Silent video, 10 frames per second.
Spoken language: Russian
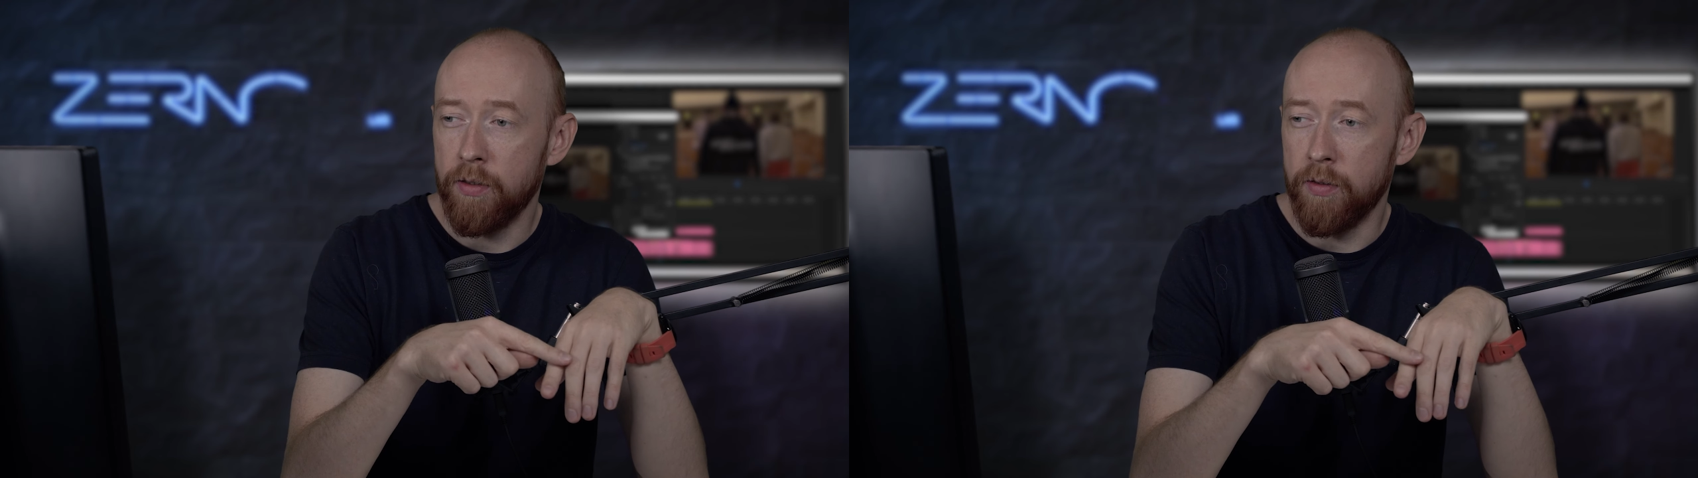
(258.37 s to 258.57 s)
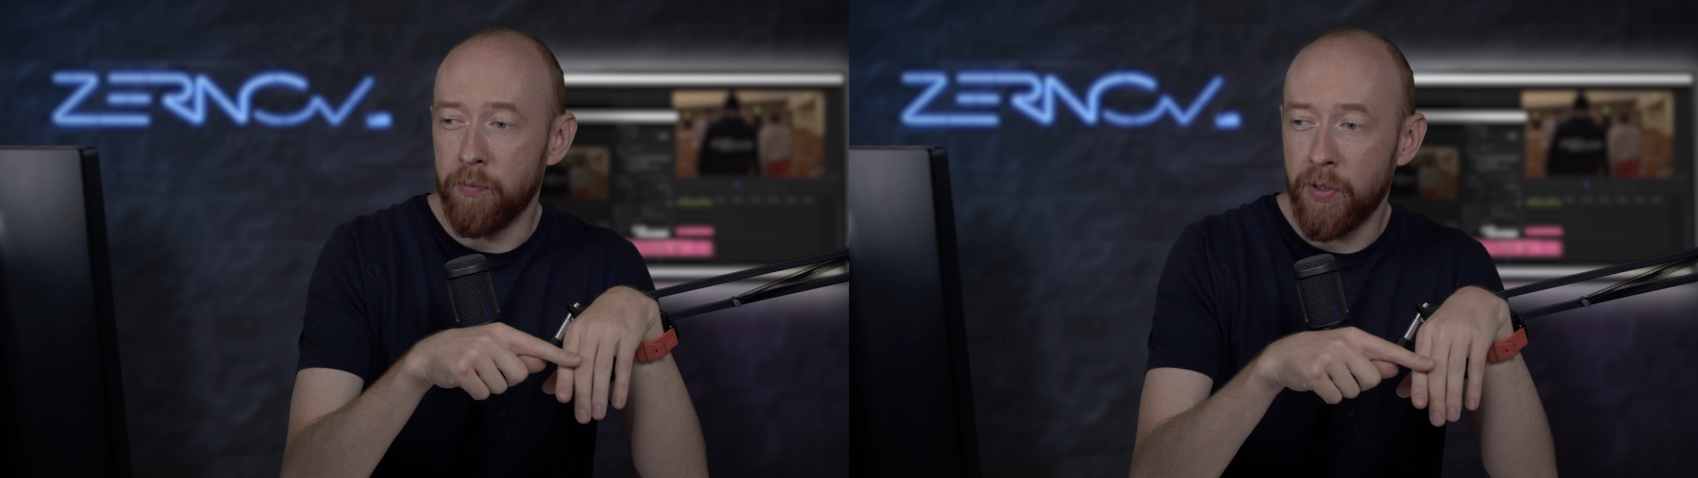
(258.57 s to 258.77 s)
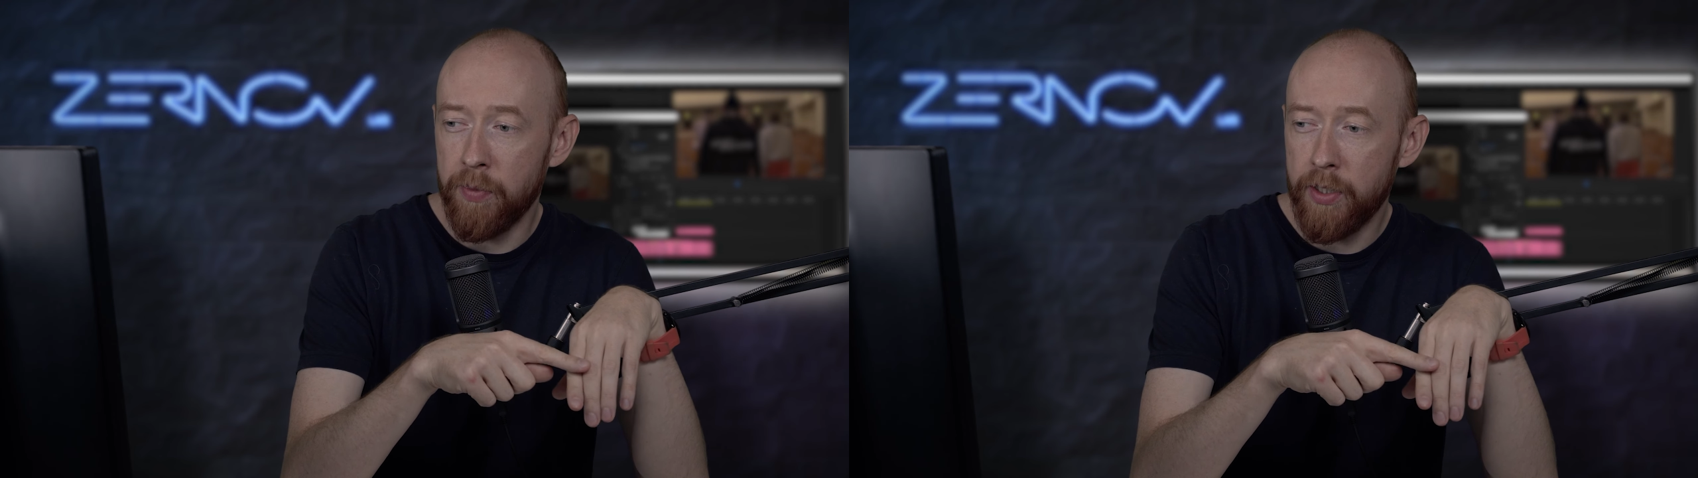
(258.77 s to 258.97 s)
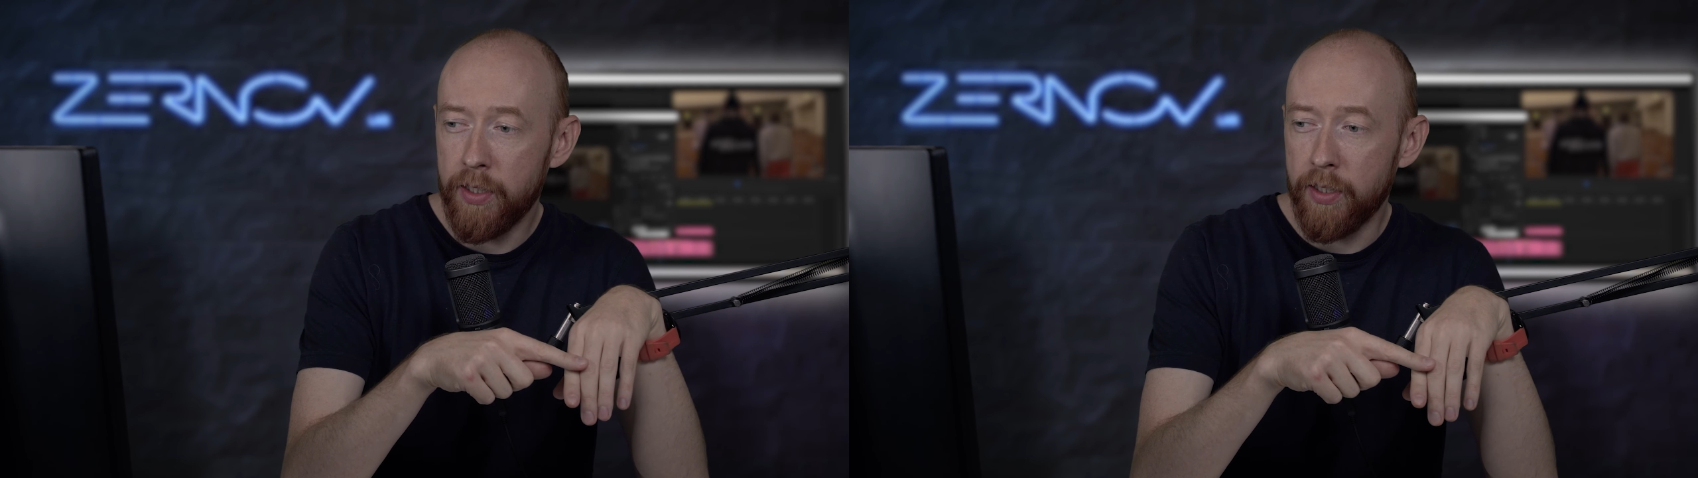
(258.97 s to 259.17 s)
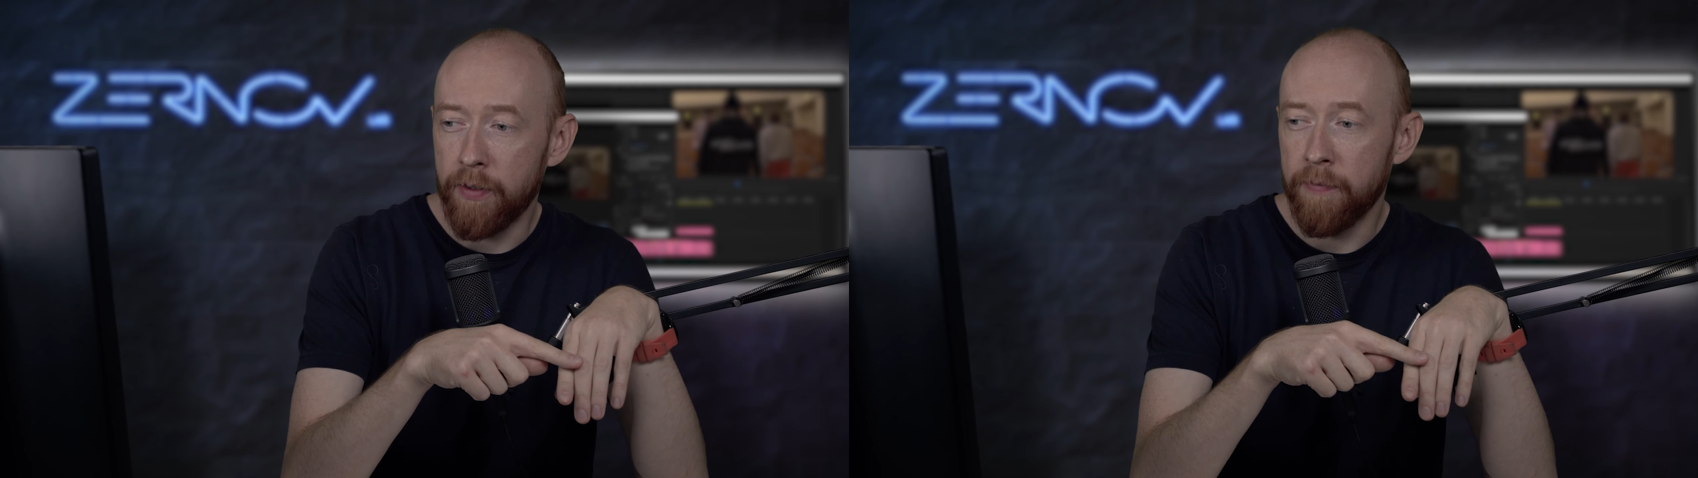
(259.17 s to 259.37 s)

э, премьера,